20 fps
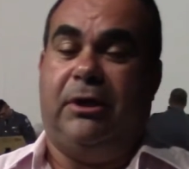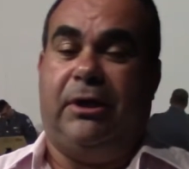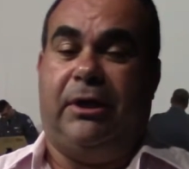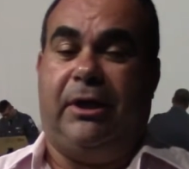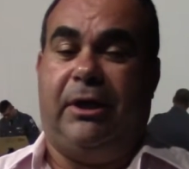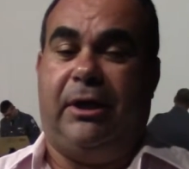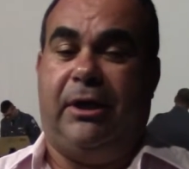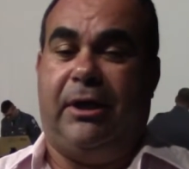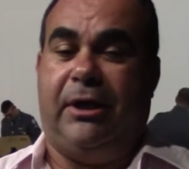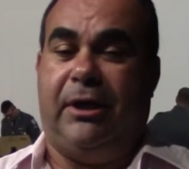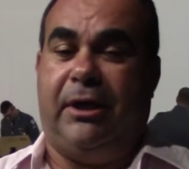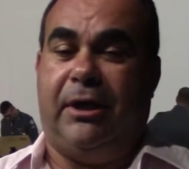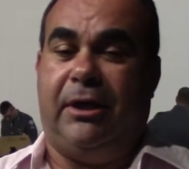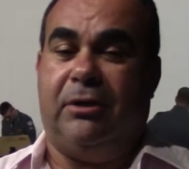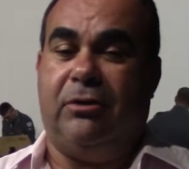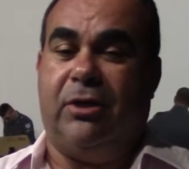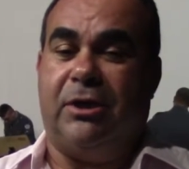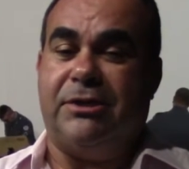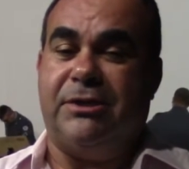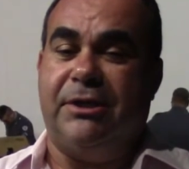é,
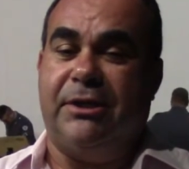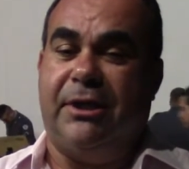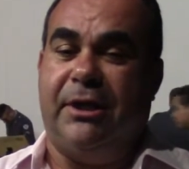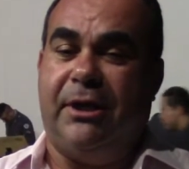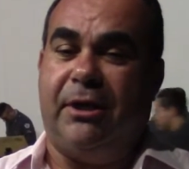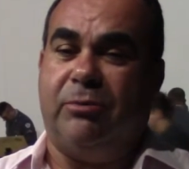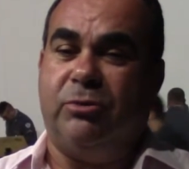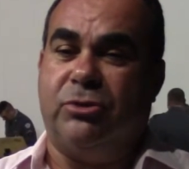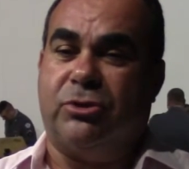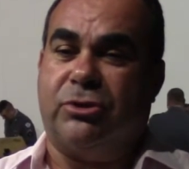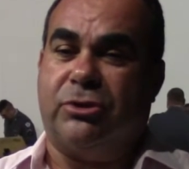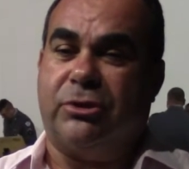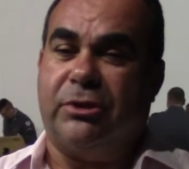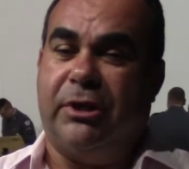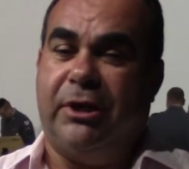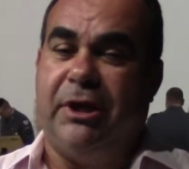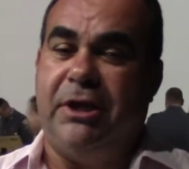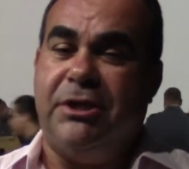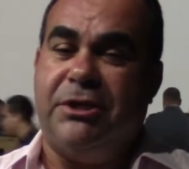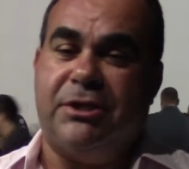nós iremos
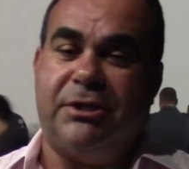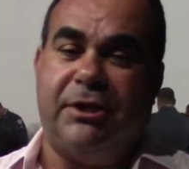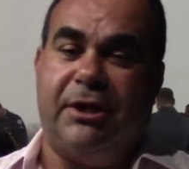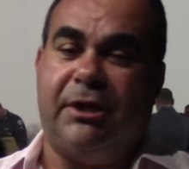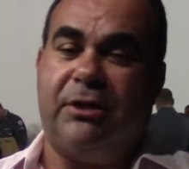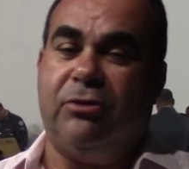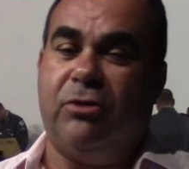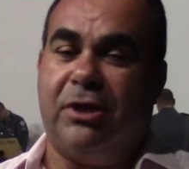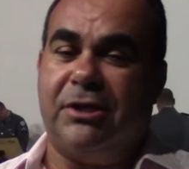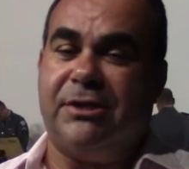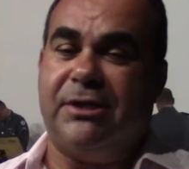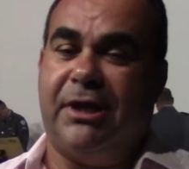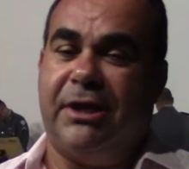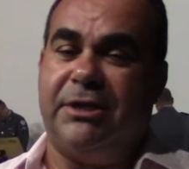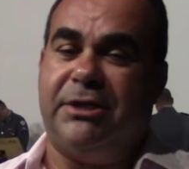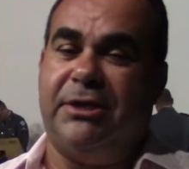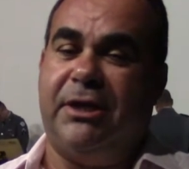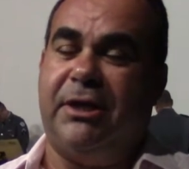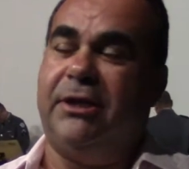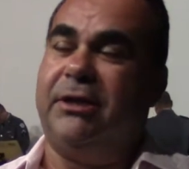encher nossa
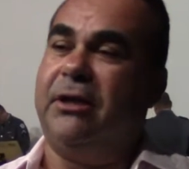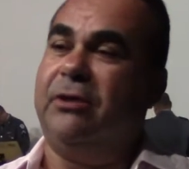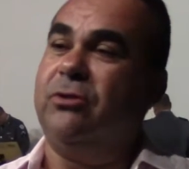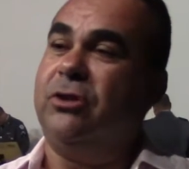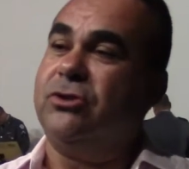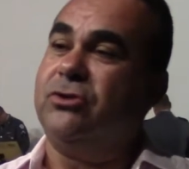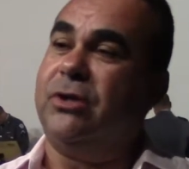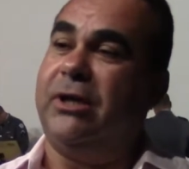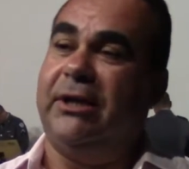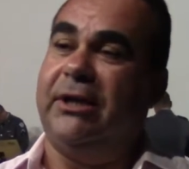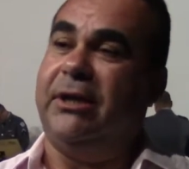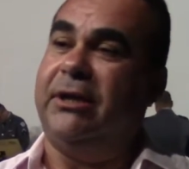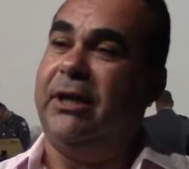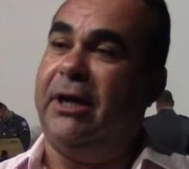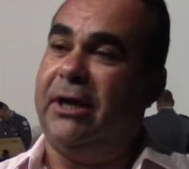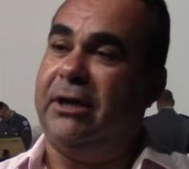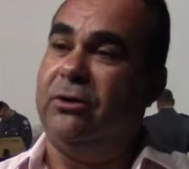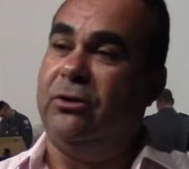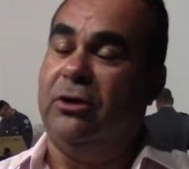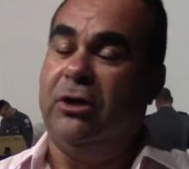agenda, nosso
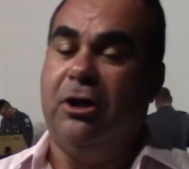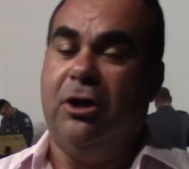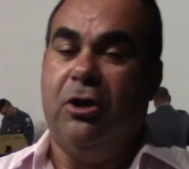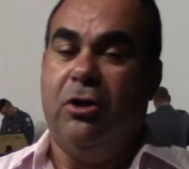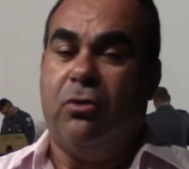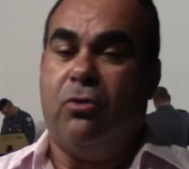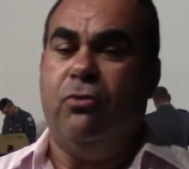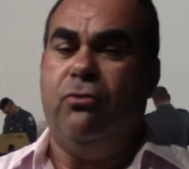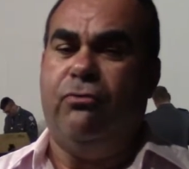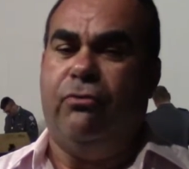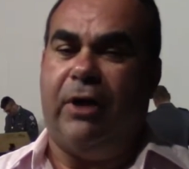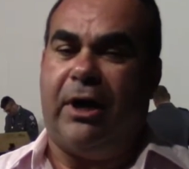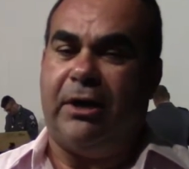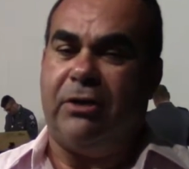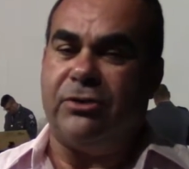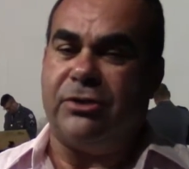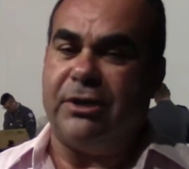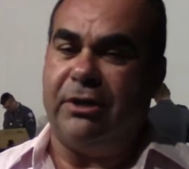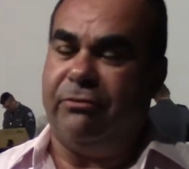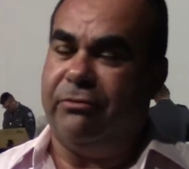calendário, com
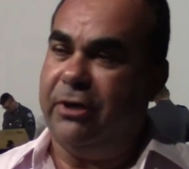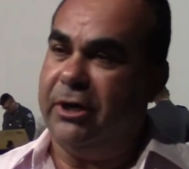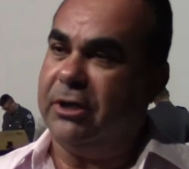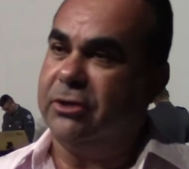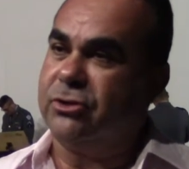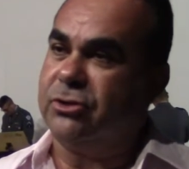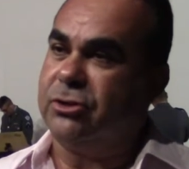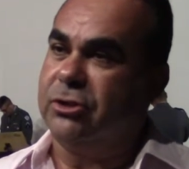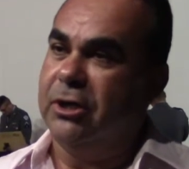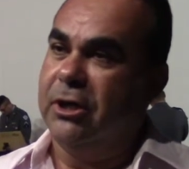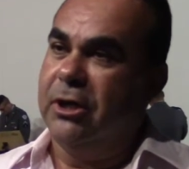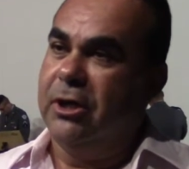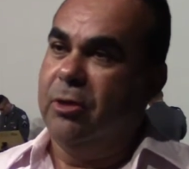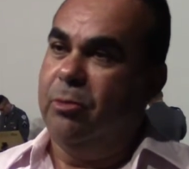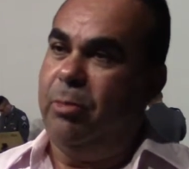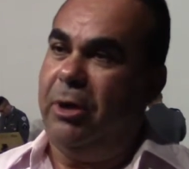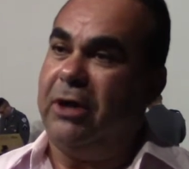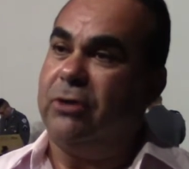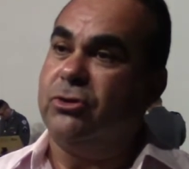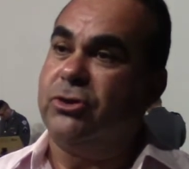vários eventos
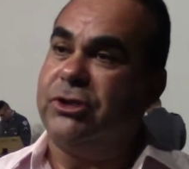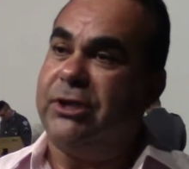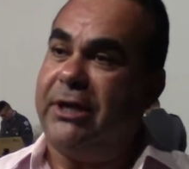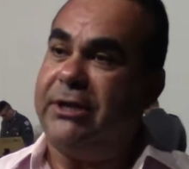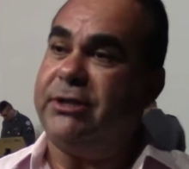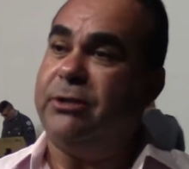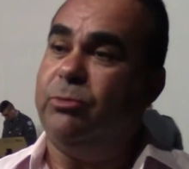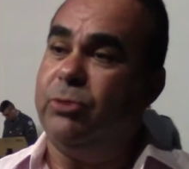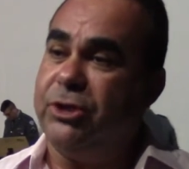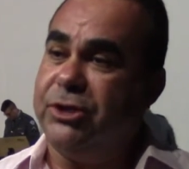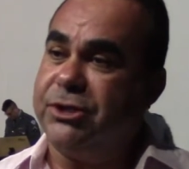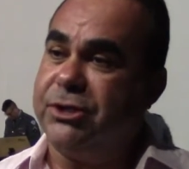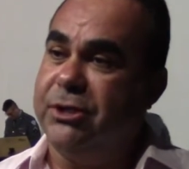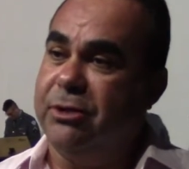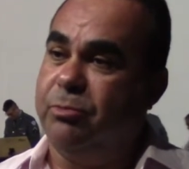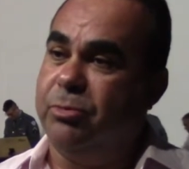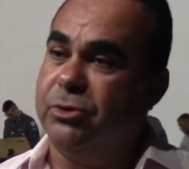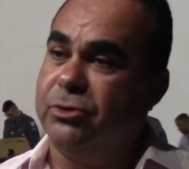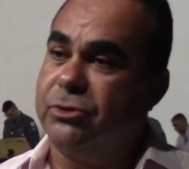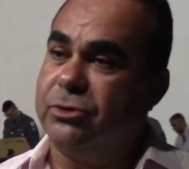para os sete
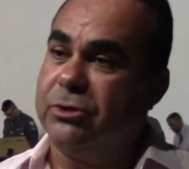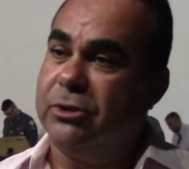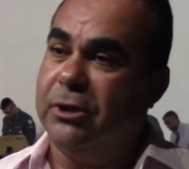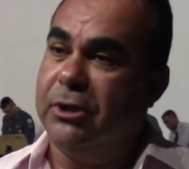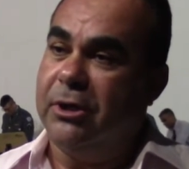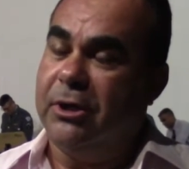municípios.